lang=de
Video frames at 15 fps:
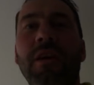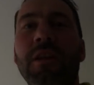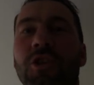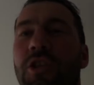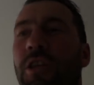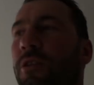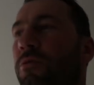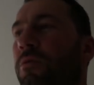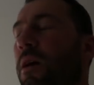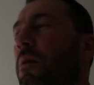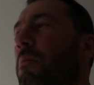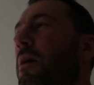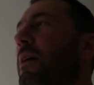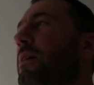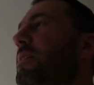Veranstaltung,
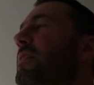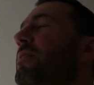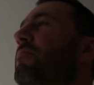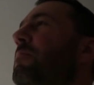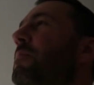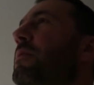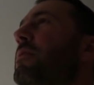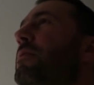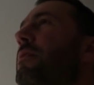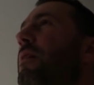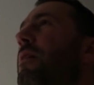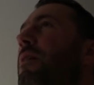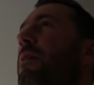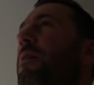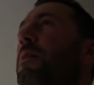aber aktiv bin ich,
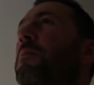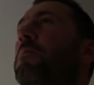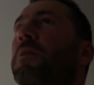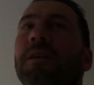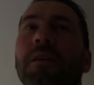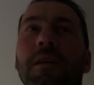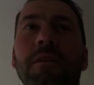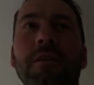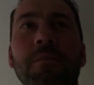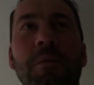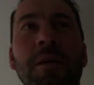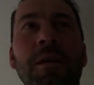bin ich halt nicht